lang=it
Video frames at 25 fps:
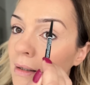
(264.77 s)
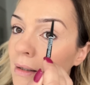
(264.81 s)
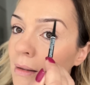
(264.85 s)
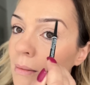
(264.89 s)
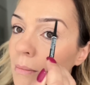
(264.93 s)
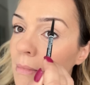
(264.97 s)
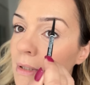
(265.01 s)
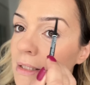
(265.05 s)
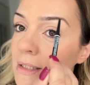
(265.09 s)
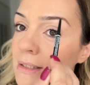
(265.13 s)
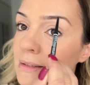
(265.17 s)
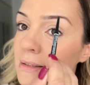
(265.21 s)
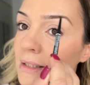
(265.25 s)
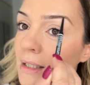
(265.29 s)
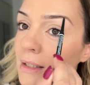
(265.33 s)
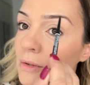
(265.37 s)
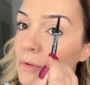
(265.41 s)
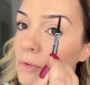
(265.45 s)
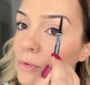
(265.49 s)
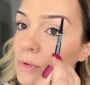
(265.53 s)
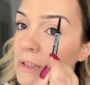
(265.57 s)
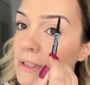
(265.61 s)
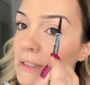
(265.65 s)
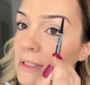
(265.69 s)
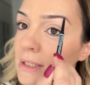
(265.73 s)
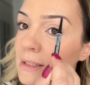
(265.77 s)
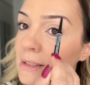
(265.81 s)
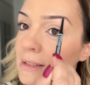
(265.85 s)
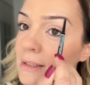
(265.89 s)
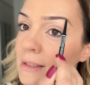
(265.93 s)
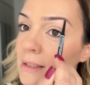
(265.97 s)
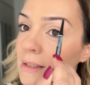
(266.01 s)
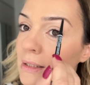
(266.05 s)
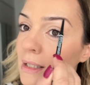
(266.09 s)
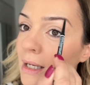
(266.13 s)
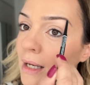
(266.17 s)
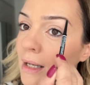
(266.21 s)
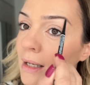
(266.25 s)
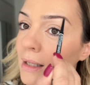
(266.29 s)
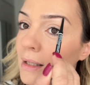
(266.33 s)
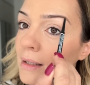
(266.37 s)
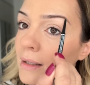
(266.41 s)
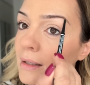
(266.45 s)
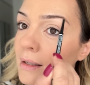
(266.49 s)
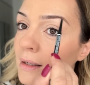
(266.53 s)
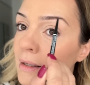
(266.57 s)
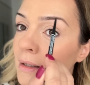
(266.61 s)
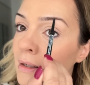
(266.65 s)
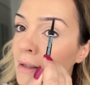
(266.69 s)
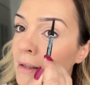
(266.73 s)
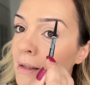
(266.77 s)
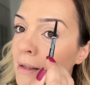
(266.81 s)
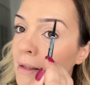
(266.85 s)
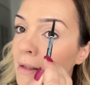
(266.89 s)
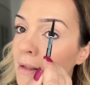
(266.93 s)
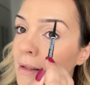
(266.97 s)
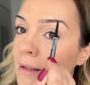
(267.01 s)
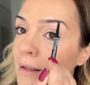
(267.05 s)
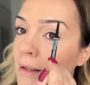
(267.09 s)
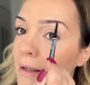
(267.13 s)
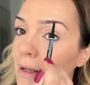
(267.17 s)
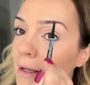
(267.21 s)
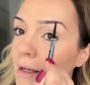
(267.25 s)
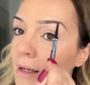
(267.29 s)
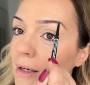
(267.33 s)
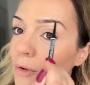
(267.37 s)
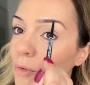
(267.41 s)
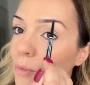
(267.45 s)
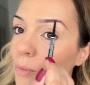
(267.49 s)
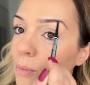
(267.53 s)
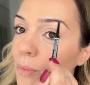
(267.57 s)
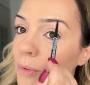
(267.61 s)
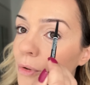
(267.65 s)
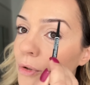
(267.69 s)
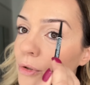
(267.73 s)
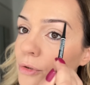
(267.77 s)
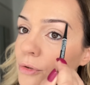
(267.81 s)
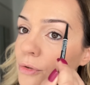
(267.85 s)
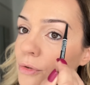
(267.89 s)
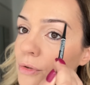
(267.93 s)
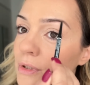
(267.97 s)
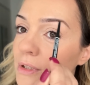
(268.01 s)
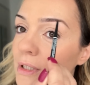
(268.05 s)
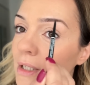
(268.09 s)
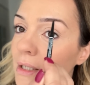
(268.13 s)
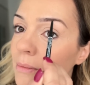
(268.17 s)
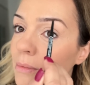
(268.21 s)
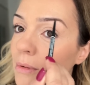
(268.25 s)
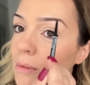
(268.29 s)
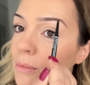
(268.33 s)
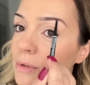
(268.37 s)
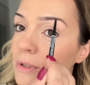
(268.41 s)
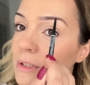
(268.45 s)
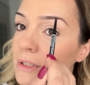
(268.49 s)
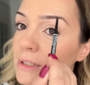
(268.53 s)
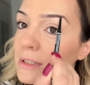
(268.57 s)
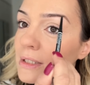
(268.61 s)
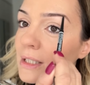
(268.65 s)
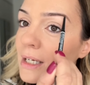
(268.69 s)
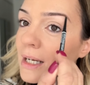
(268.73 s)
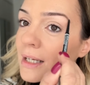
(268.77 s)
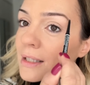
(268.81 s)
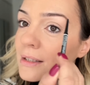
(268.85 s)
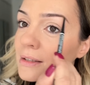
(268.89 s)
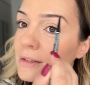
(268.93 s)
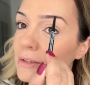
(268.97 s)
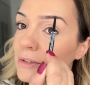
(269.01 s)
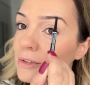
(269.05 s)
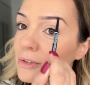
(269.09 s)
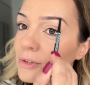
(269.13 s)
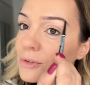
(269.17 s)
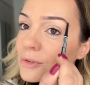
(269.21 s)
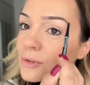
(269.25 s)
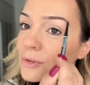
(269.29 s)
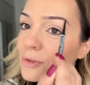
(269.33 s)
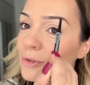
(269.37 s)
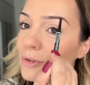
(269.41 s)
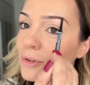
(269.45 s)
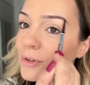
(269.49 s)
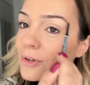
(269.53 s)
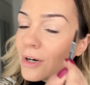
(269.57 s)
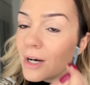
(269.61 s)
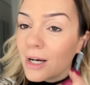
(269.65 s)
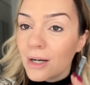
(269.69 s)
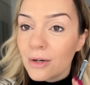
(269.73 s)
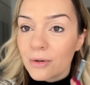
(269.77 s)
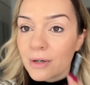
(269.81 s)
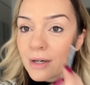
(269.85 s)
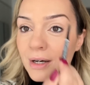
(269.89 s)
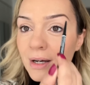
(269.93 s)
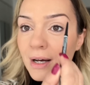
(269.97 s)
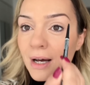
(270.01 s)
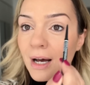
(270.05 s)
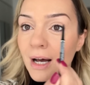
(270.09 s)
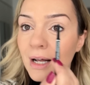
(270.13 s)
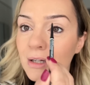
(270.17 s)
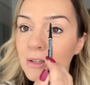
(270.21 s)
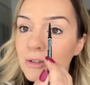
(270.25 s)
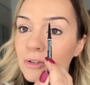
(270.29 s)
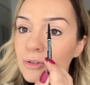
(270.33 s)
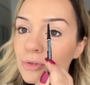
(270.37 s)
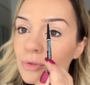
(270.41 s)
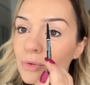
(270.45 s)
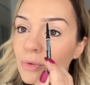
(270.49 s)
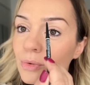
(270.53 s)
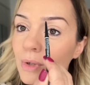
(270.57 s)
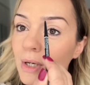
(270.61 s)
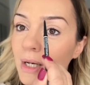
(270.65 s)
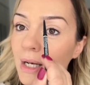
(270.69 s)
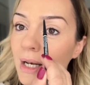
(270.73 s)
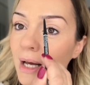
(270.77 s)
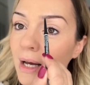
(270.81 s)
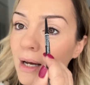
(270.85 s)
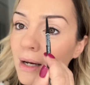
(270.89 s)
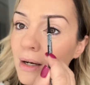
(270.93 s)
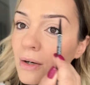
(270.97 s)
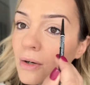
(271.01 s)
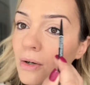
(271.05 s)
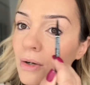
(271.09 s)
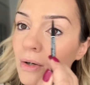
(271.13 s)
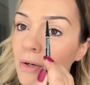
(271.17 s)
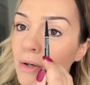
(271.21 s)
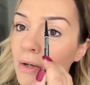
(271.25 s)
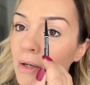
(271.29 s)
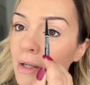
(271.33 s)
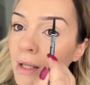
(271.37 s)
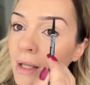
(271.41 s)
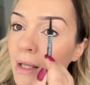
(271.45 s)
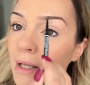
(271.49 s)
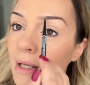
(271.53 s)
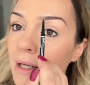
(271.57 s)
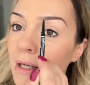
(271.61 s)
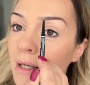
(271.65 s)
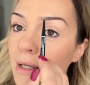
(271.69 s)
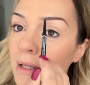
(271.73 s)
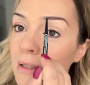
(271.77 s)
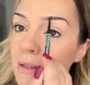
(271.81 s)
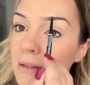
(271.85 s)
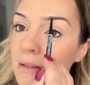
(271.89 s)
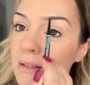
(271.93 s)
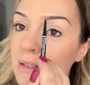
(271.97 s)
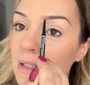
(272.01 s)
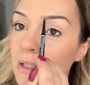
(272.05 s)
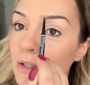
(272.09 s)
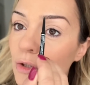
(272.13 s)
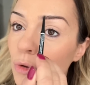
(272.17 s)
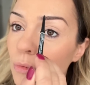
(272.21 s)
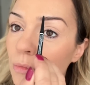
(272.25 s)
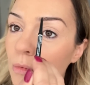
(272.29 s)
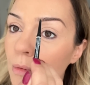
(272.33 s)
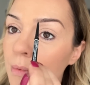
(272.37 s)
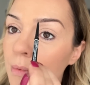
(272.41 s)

ma essendo un senza tagli non posso stare proprio in silenzio allora alzo qui l'angolo disegno i miei